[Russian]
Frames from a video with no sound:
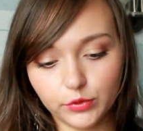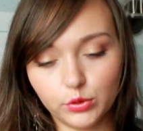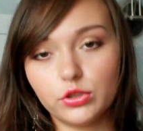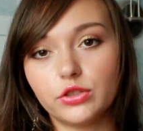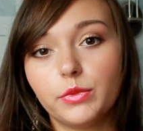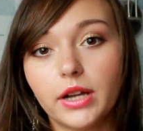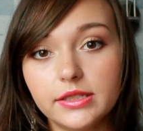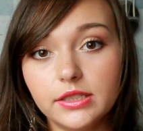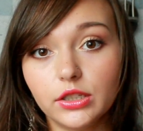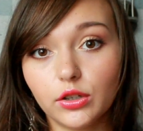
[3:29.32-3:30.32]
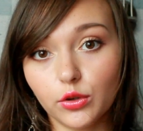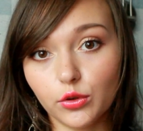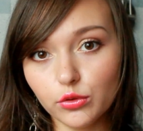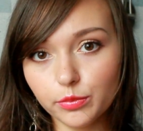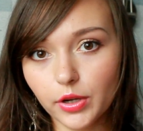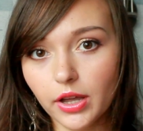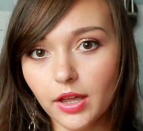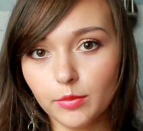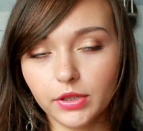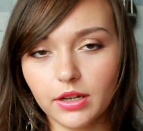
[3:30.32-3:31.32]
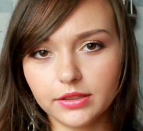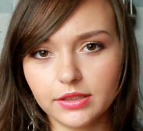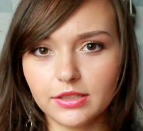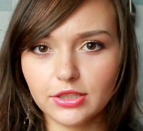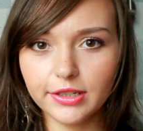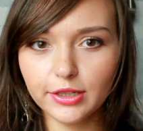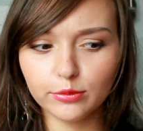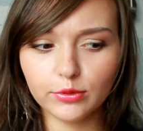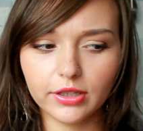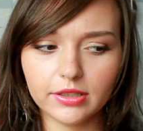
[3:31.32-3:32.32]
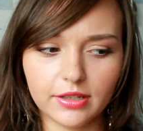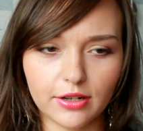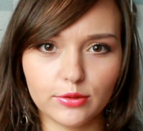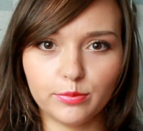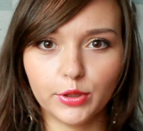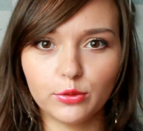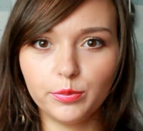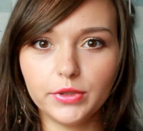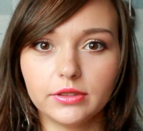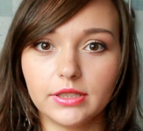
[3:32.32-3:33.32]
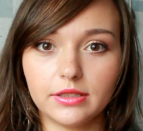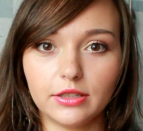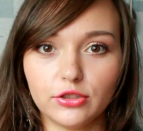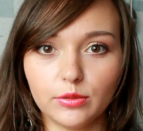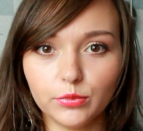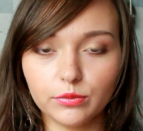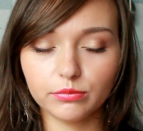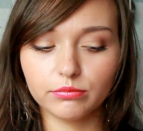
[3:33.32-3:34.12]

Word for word: тоже в магазине Круп. Мы как-то зашли, да я сразу прикупила достаточно,